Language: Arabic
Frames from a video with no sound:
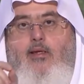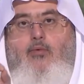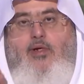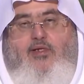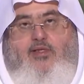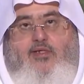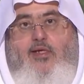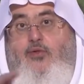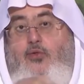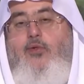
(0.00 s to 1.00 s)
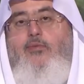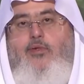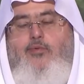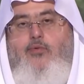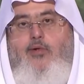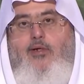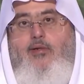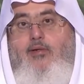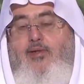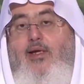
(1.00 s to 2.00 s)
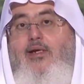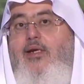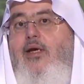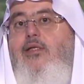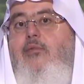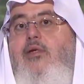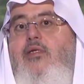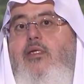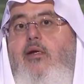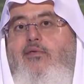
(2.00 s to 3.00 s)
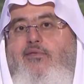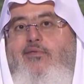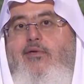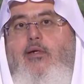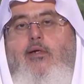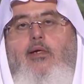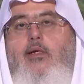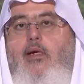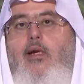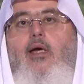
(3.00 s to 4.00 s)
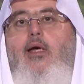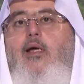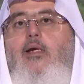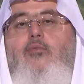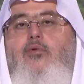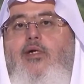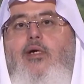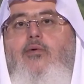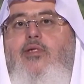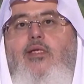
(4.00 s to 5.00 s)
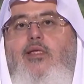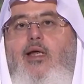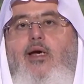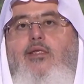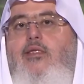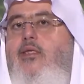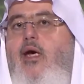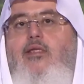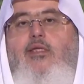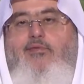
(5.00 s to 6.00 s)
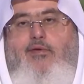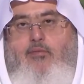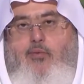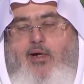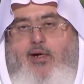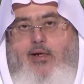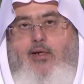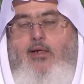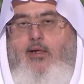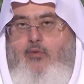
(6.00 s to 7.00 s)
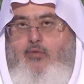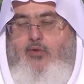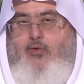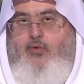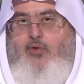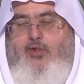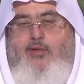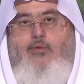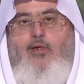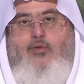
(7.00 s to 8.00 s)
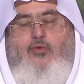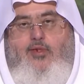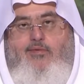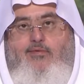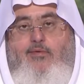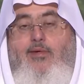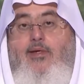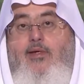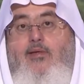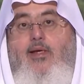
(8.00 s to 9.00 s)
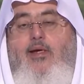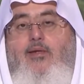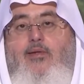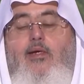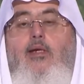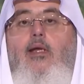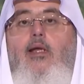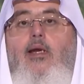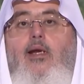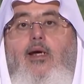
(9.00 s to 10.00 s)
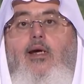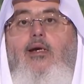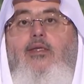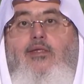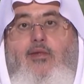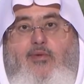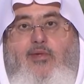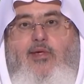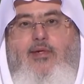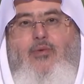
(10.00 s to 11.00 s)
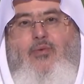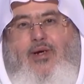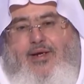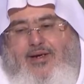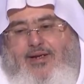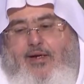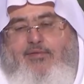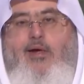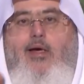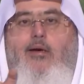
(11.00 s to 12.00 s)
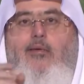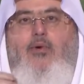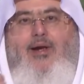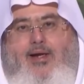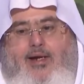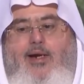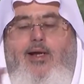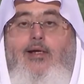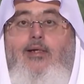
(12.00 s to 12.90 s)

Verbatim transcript: والاقتصاد جزء من النبوة ثانيا عدم الإسراف لا لمجاوزة الحد حتى في المباح وكلوا واشربوا ولا تسرفوا ثالثا لا للتبذير ولا ريال في الحرام ولا هللة